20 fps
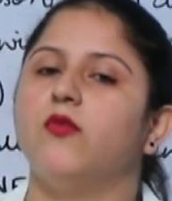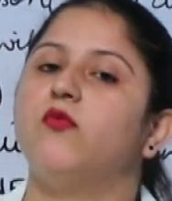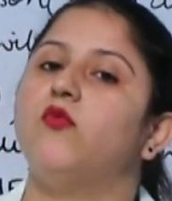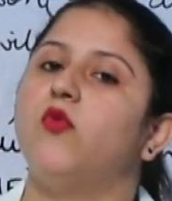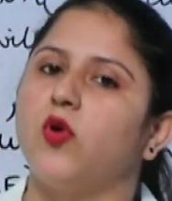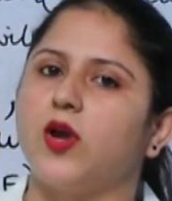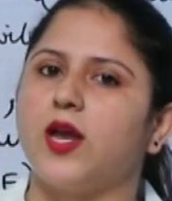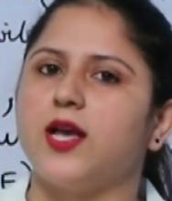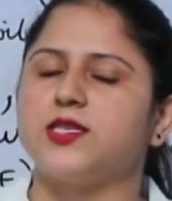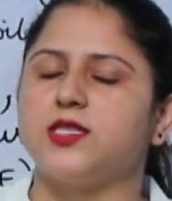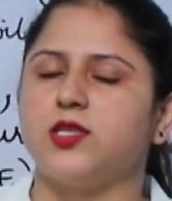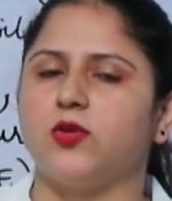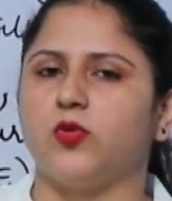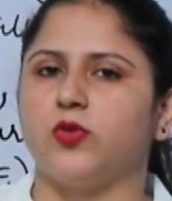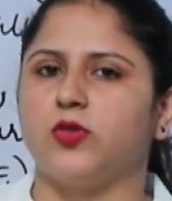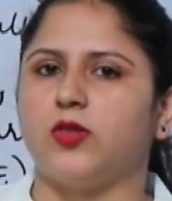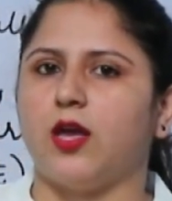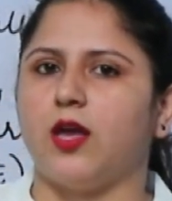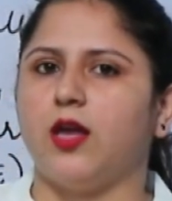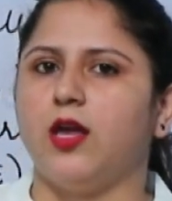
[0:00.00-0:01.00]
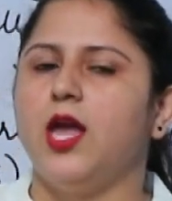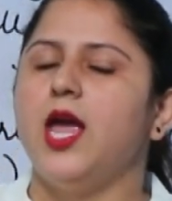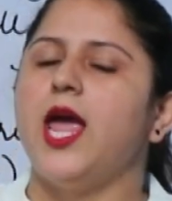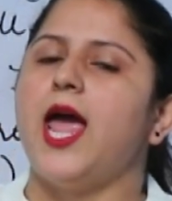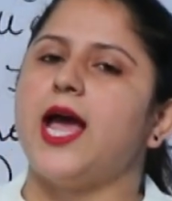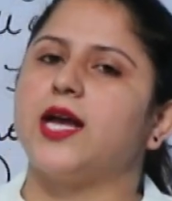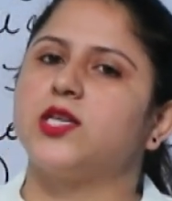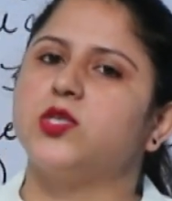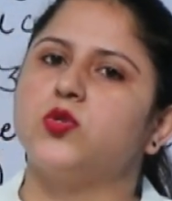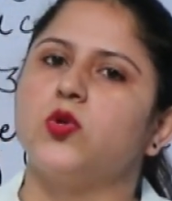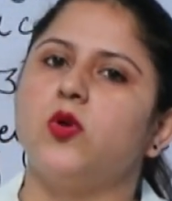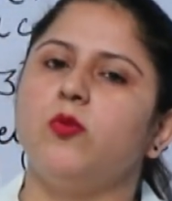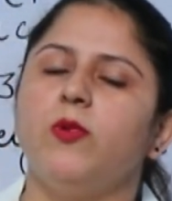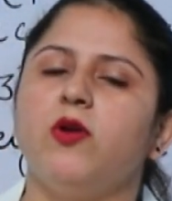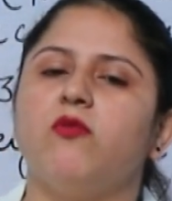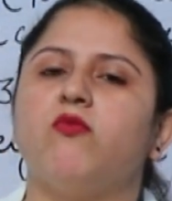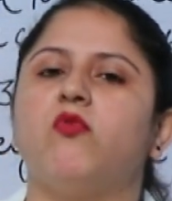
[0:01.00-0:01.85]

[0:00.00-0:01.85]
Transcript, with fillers: वो कैसे होता है एक्चुअल में